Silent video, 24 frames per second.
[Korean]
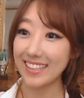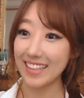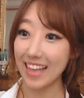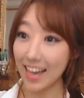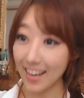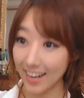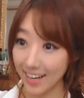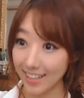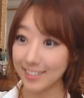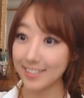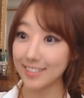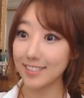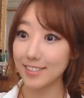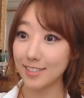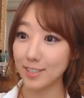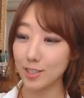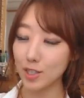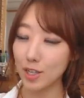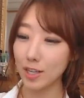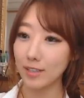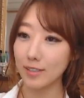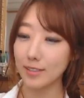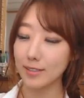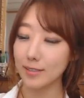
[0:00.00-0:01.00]
다
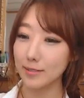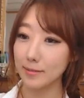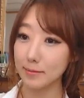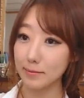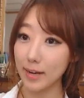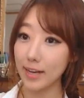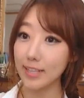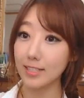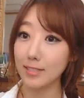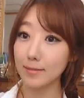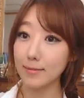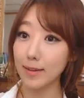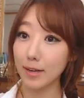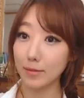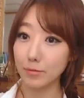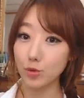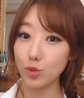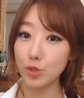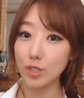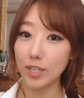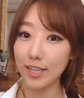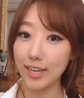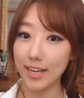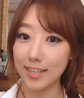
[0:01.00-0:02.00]
알아들으시죠? 마지막
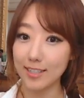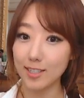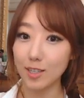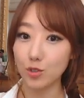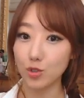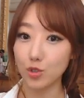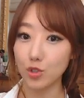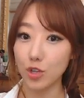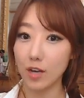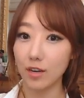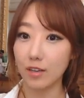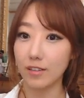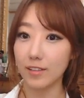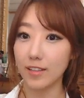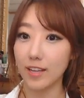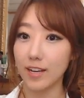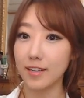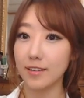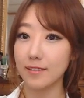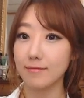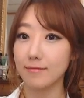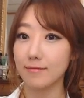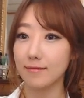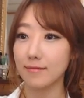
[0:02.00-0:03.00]
문장이 가장 중요한
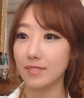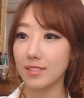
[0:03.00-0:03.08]
거다.